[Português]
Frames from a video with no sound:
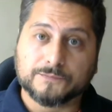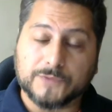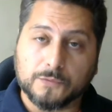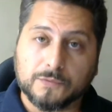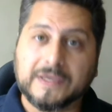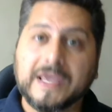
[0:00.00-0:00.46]

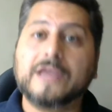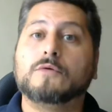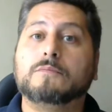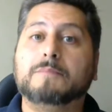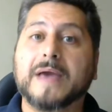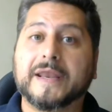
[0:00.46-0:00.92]
Então, quem
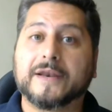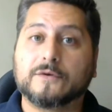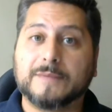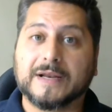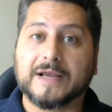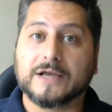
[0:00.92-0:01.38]
opera
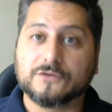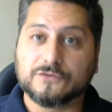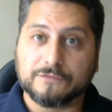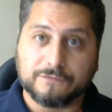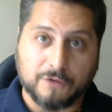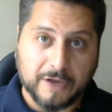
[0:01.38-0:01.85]
no mercado
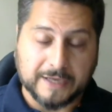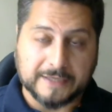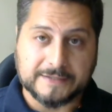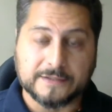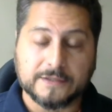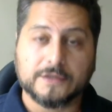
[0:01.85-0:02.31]
de
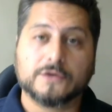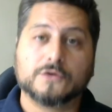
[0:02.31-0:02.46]
Forex?